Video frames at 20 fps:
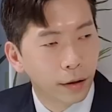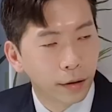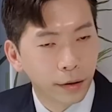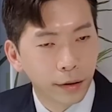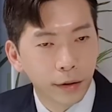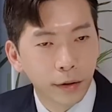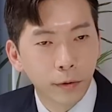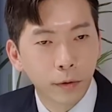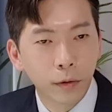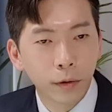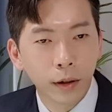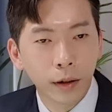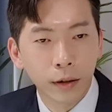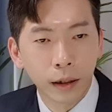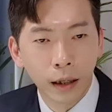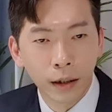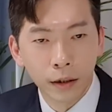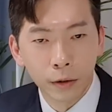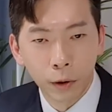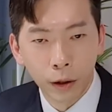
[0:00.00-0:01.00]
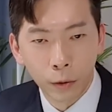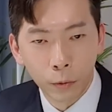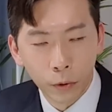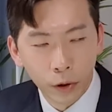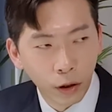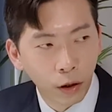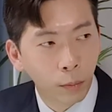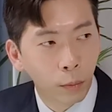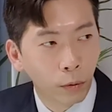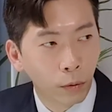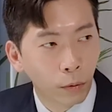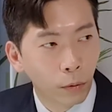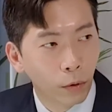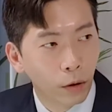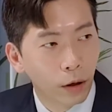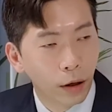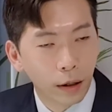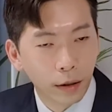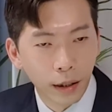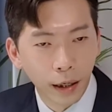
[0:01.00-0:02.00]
스스로가 다시 되돌이켜보고